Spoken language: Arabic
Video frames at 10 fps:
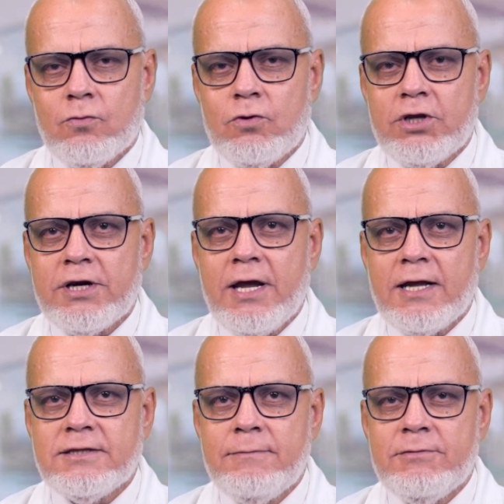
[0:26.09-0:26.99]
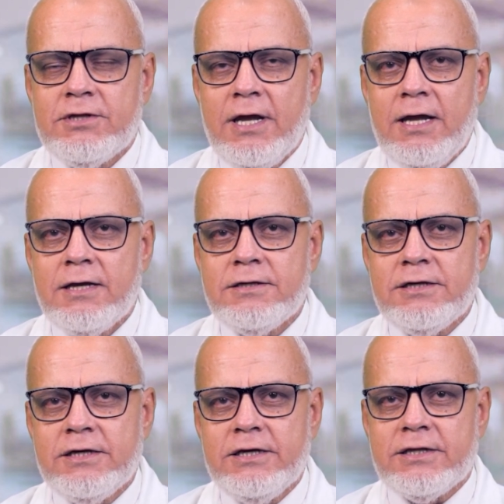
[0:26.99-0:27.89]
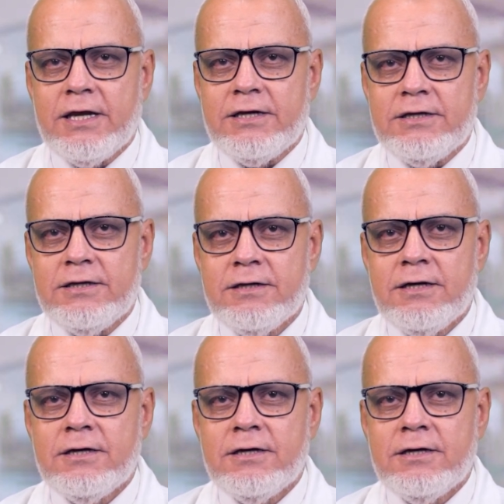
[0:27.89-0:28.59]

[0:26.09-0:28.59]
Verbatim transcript: ويرجع الدم ده يجي تاني